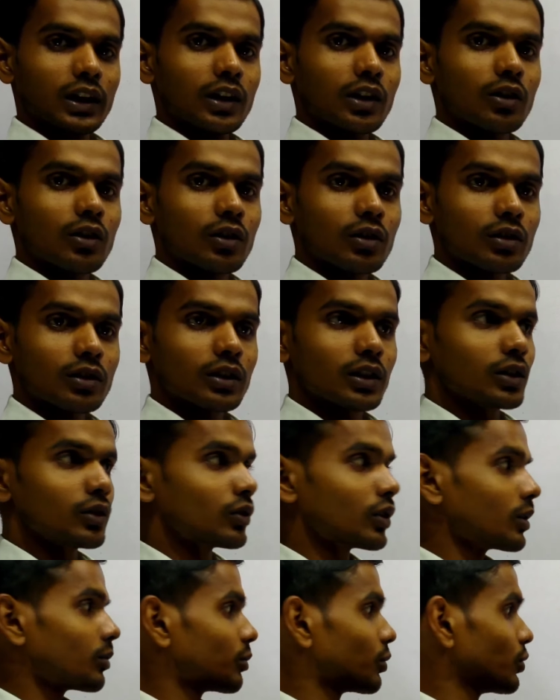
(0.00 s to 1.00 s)
गए और
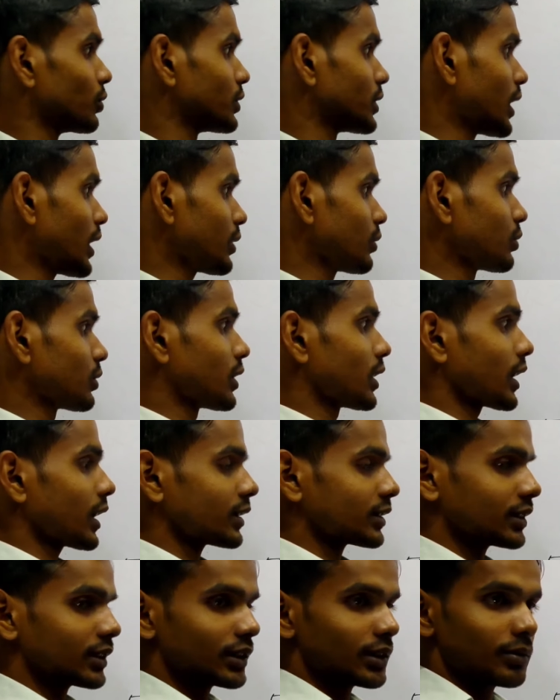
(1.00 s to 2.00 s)
इन्होंने पूछा दुर्धरा
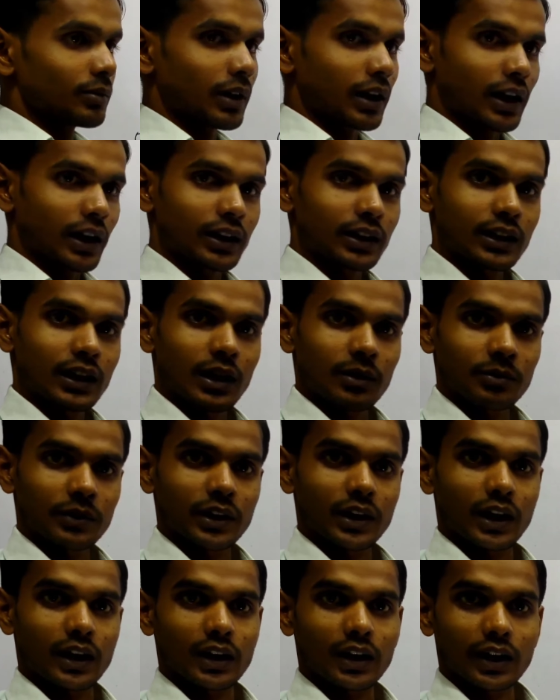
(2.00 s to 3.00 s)
से कि महारानी क्या
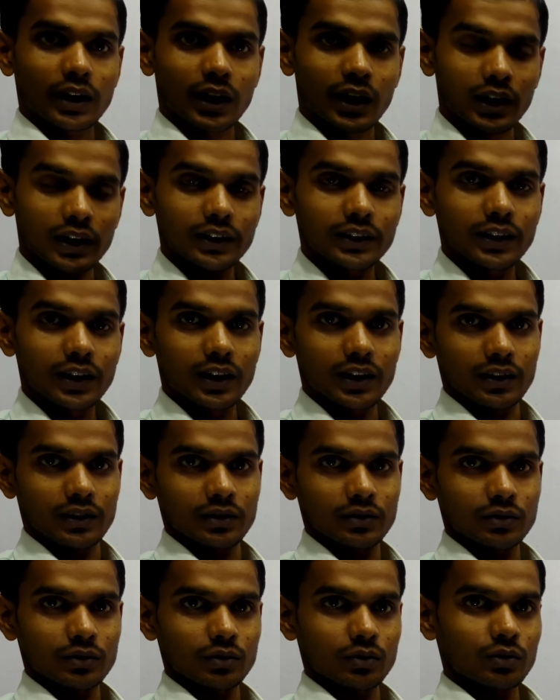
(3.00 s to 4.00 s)
आपने खाना खा लिया
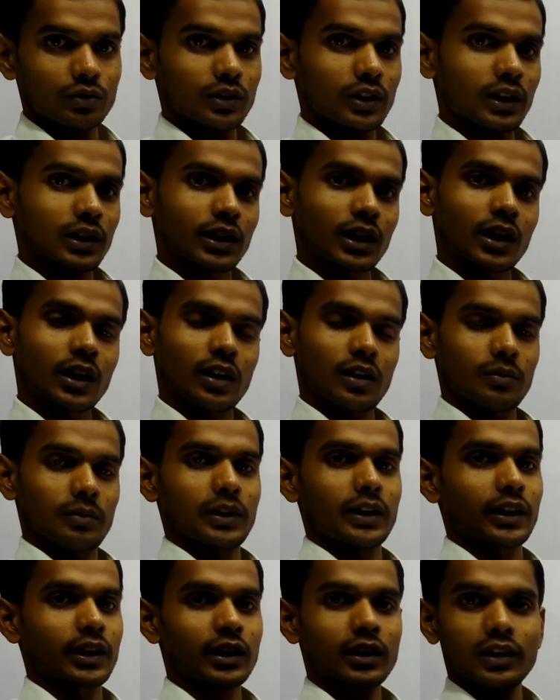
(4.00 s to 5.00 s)
तो दुर्धरा ने कहा हाँ
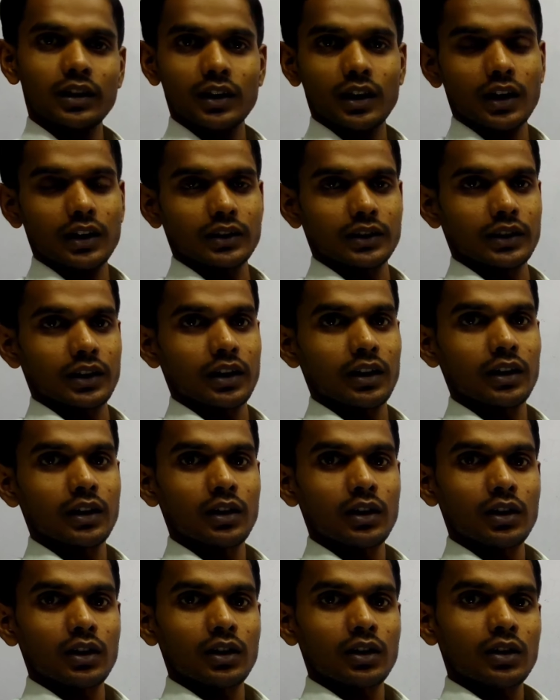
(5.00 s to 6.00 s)
मैंने खा लिया
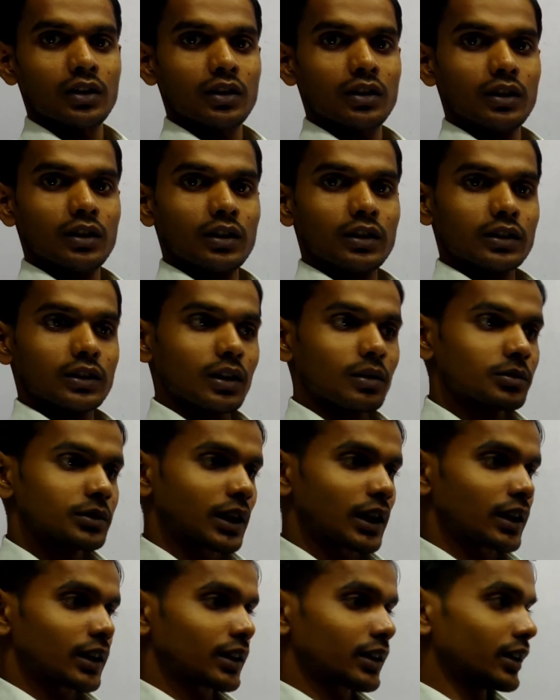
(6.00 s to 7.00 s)
तब
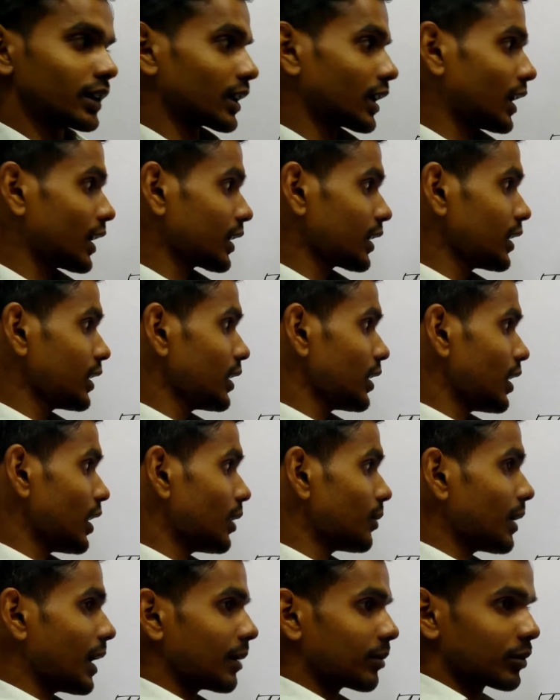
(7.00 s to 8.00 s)
चाणक्य ने कहा कि
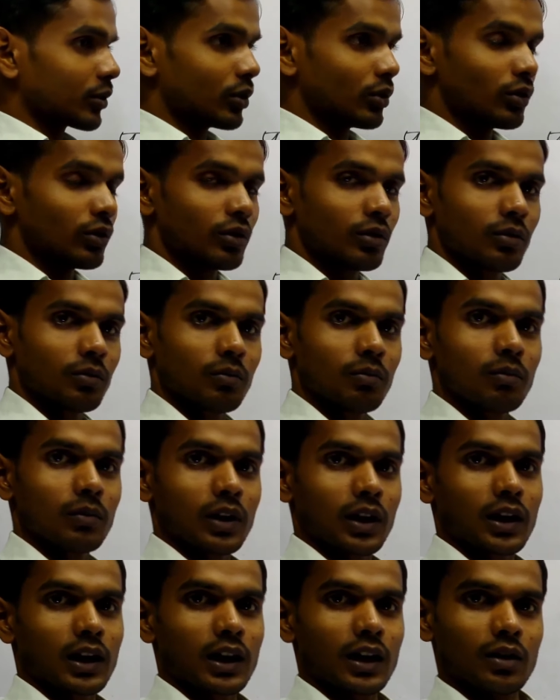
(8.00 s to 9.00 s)
अब आपको
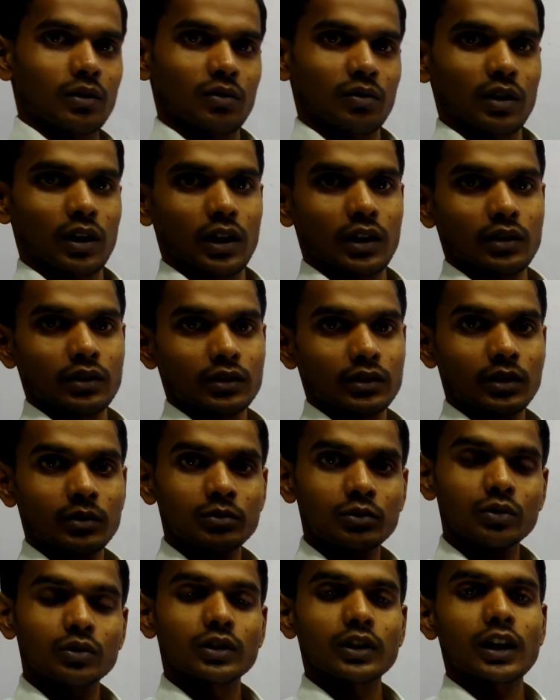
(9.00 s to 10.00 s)
मरना होगा
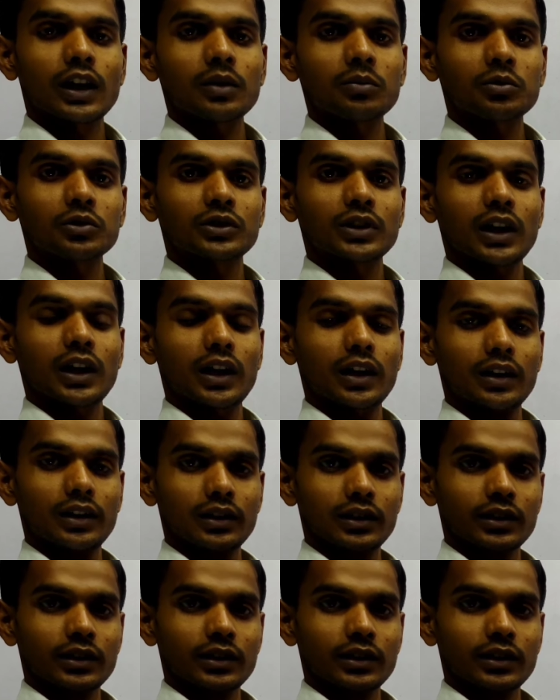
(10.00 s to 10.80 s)
तब दुर्धरा ने पूछा